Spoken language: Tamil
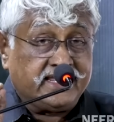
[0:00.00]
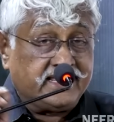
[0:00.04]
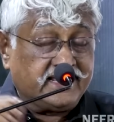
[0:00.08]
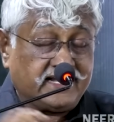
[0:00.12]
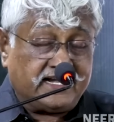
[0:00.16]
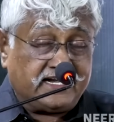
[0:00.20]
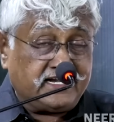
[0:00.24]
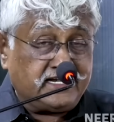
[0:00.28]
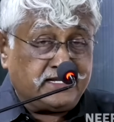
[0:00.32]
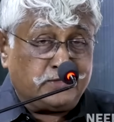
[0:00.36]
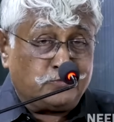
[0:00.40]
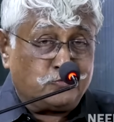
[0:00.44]

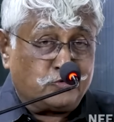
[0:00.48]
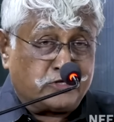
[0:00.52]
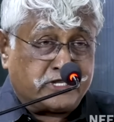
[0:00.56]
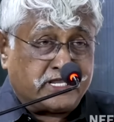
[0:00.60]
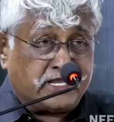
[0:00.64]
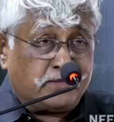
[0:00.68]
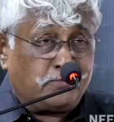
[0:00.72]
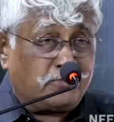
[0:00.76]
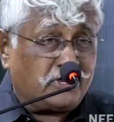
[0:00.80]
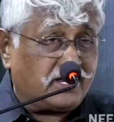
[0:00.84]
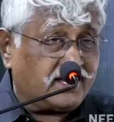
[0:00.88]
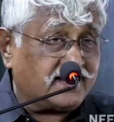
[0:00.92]
இரண்டு
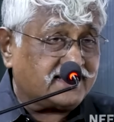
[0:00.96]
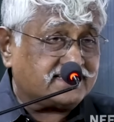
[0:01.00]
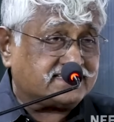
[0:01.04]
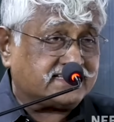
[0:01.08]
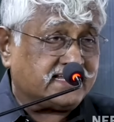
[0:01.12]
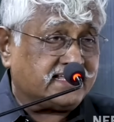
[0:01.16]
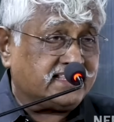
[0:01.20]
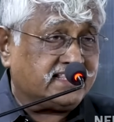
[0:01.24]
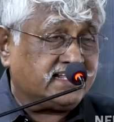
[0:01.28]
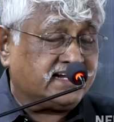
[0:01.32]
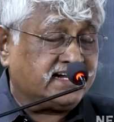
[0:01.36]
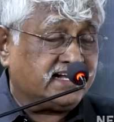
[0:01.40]
முக்கியமான
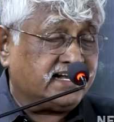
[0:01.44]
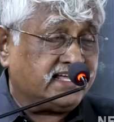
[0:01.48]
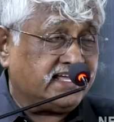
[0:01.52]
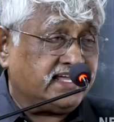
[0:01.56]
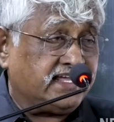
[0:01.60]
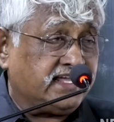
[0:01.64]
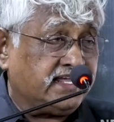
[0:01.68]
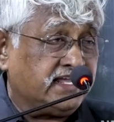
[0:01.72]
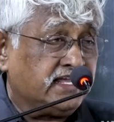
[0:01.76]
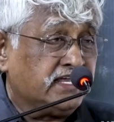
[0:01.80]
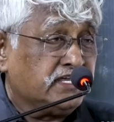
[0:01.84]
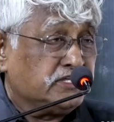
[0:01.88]

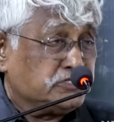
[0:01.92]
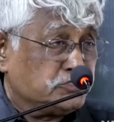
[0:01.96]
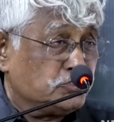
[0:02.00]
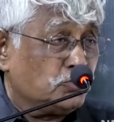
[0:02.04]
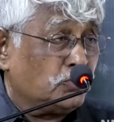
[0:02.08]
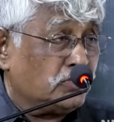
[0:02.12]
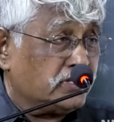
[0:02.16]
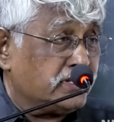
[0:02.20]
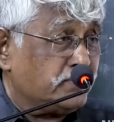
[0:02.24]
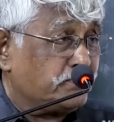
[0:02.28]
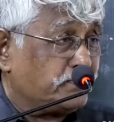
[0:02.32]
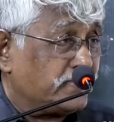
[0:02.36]
செய்திகளை ஜோதி